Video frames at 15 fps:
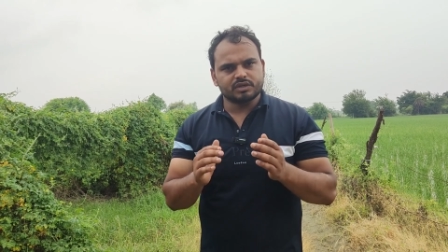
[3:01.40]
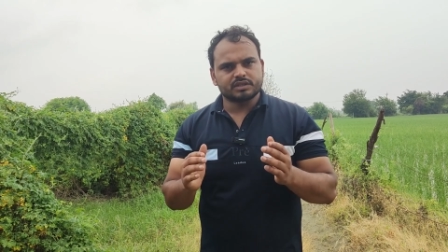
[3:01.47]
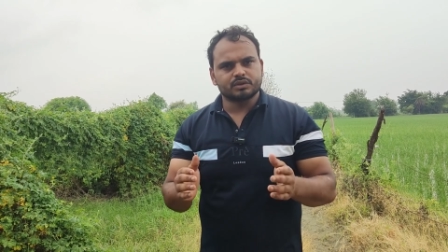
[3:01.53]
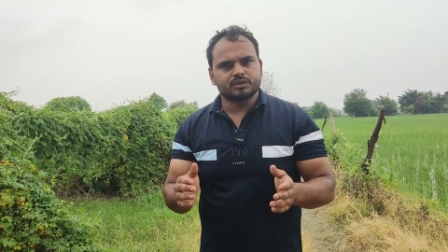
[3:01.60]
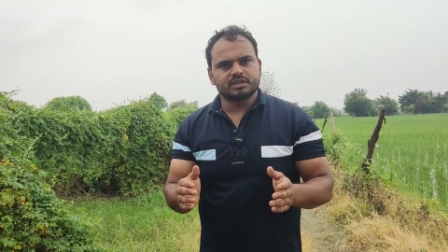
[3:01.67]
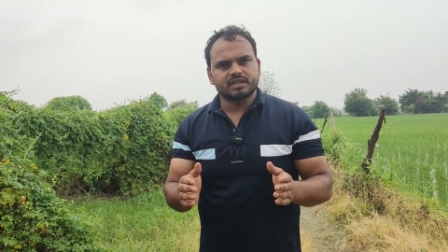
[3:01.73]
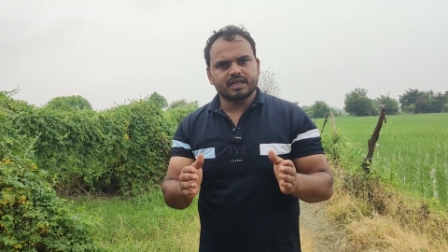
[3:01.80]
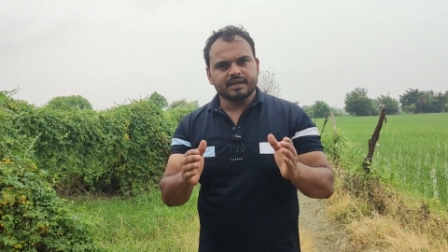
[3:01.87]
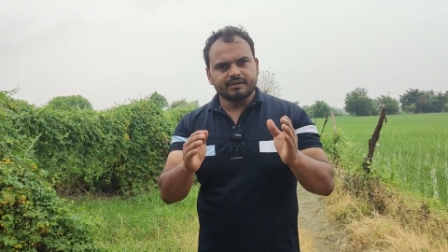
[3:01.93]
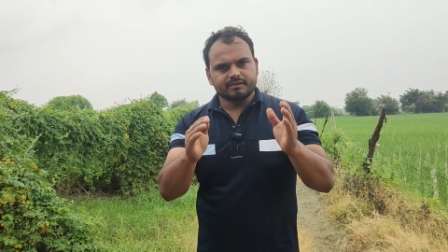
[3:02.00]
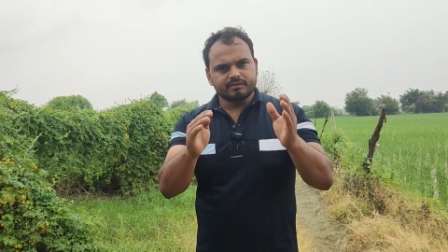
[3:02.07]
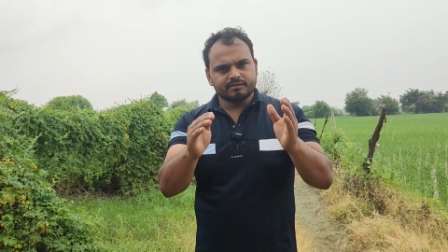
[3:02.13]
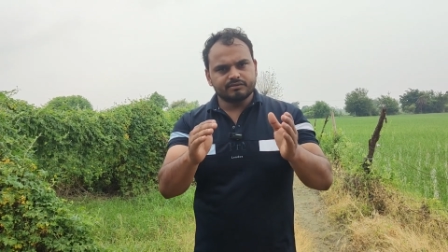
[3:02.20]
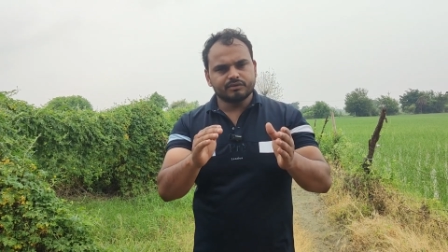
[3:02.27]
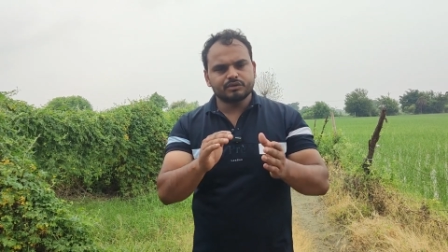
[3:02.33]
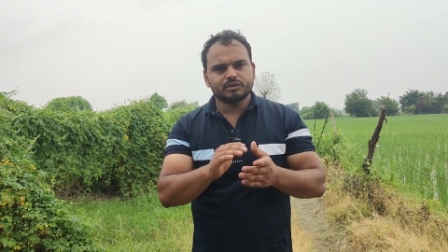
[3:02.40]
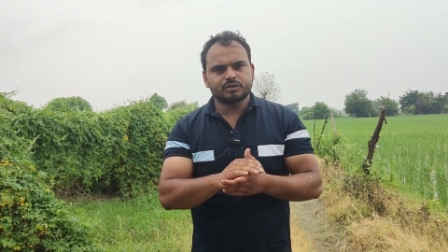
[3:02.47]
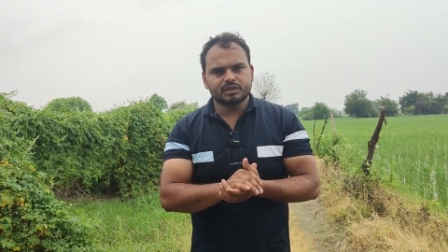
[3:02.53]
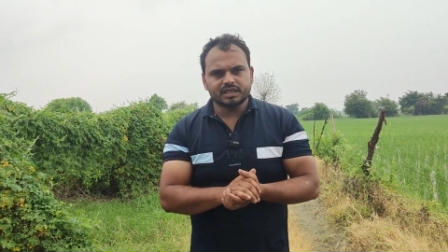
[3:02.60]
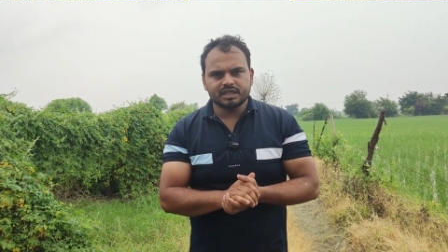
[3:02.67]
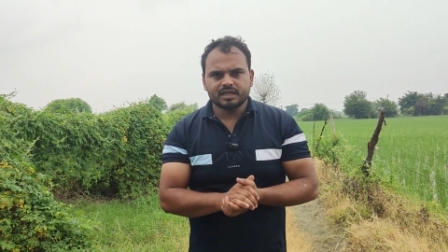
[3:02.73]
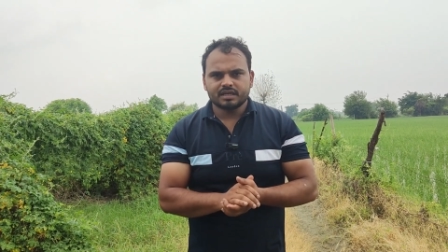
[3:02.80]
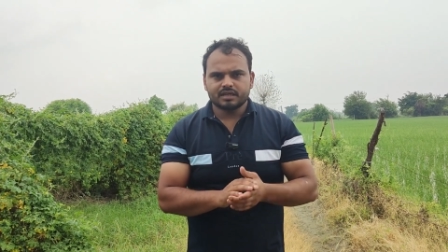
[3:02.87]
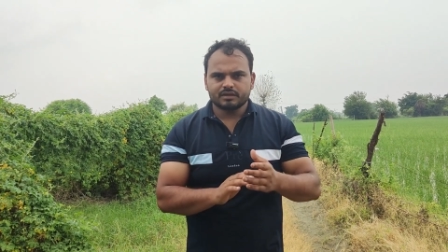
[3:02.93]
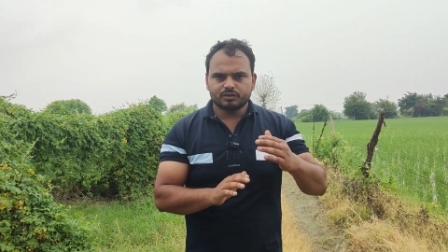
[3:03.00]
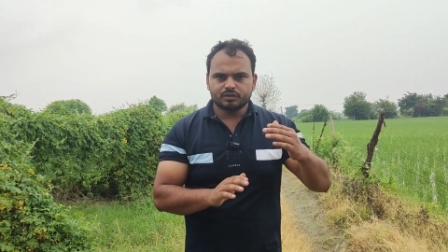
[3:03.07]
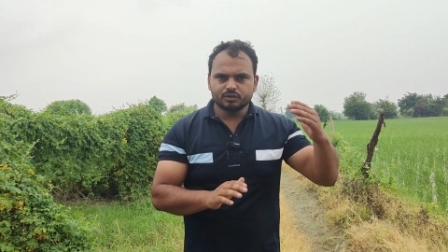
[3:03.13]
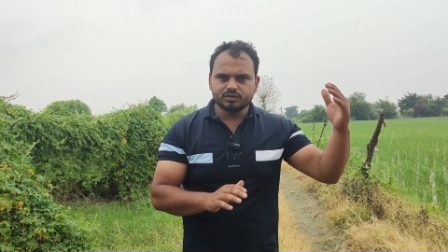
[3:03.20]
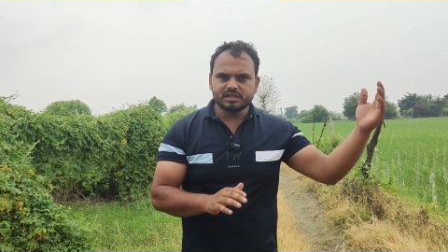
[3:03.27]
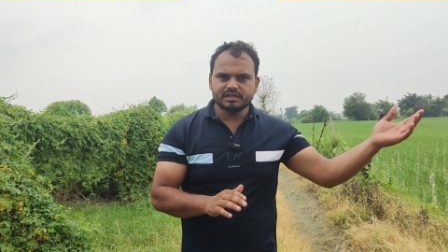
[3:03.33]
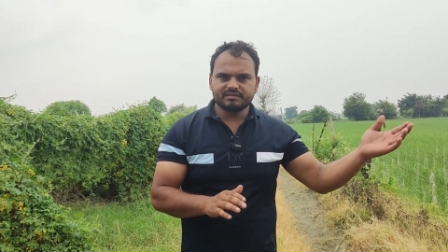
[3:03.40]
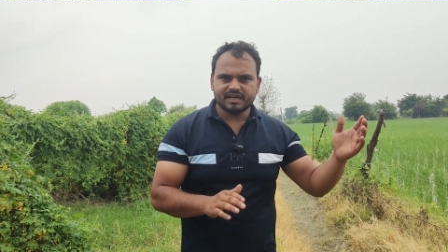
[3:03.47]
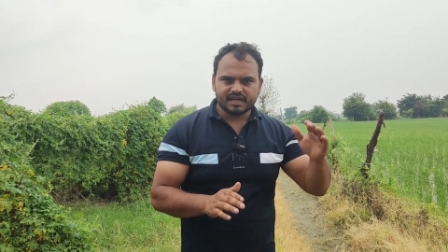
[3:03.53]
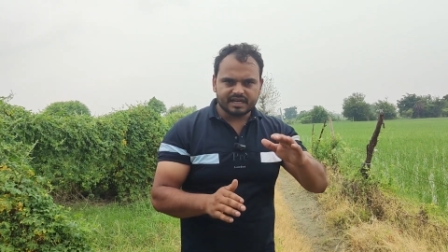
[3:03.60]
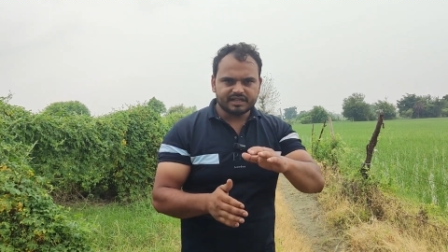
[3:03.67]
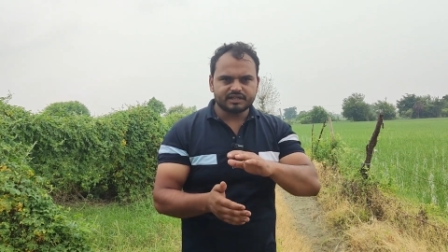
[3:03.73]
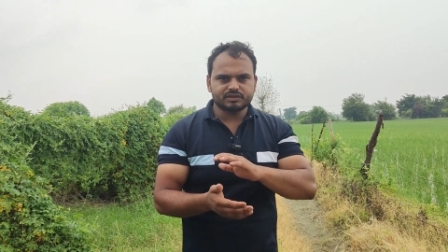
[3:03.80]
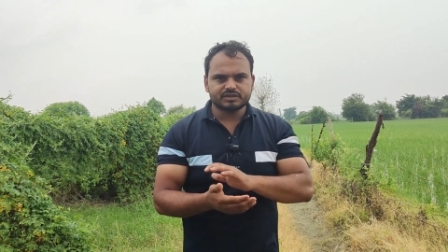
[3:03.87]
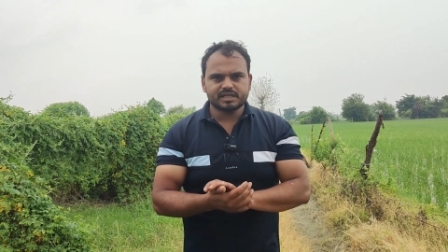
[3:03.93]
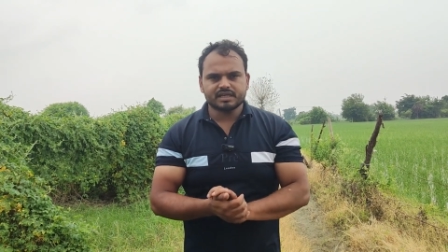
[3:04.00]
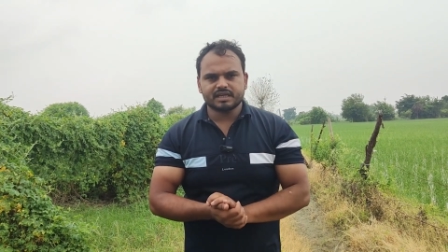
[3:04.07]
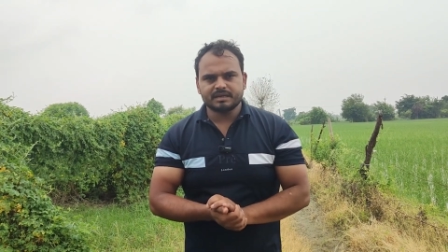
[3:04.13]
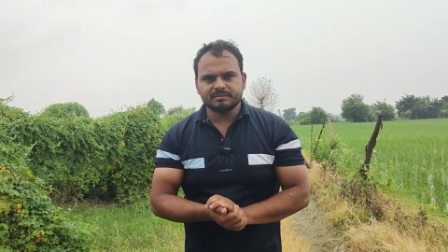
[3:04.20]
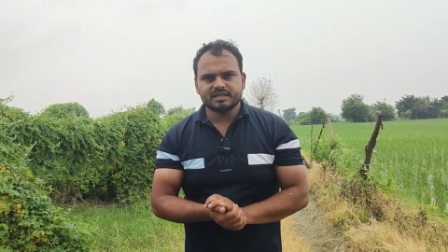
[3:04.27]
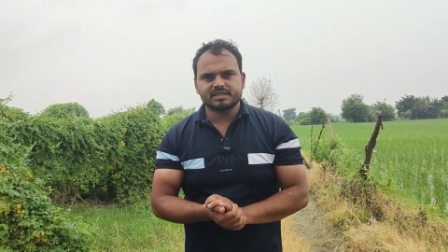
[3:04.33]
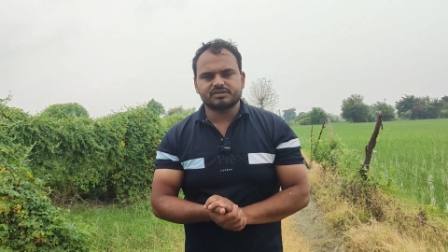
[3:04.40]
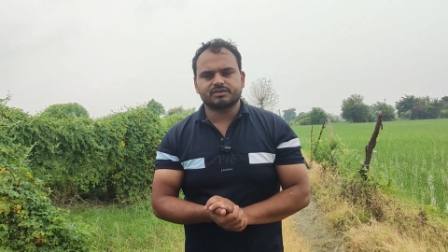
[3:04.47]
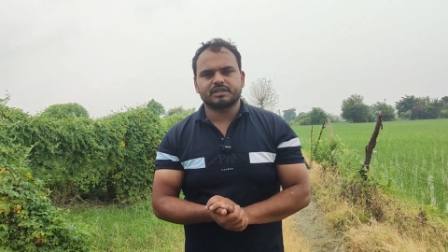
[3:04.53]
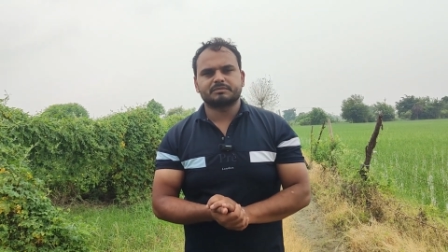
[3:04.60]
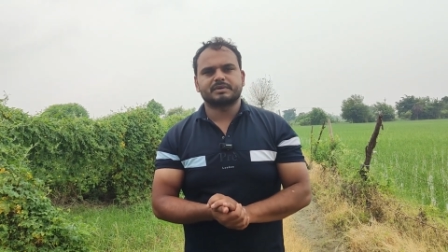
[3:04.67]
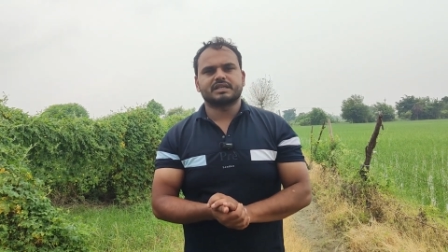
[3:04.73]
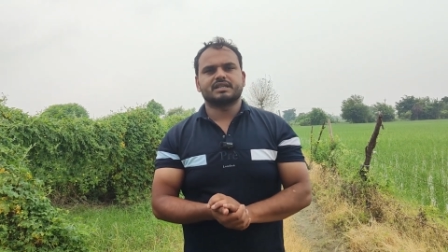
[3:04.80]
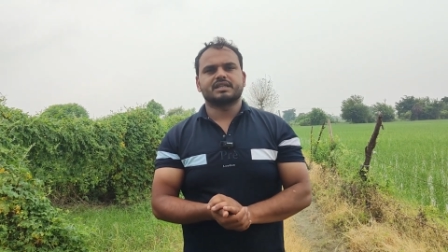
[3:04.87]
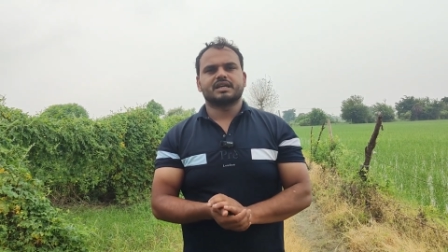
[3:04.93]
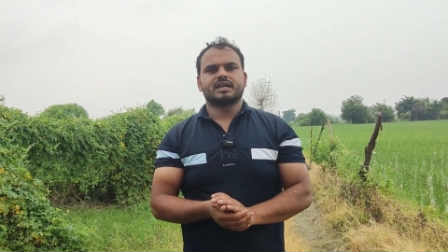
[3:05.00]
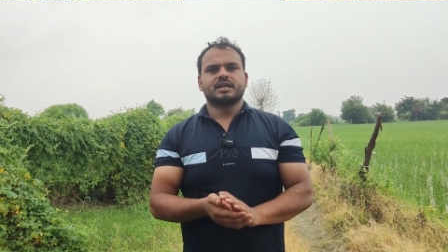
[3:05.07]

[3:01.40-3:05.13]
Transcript: होती है वो थोड़ी दूसरी वेराइटियों से कम की ज़रूरत पड़ती है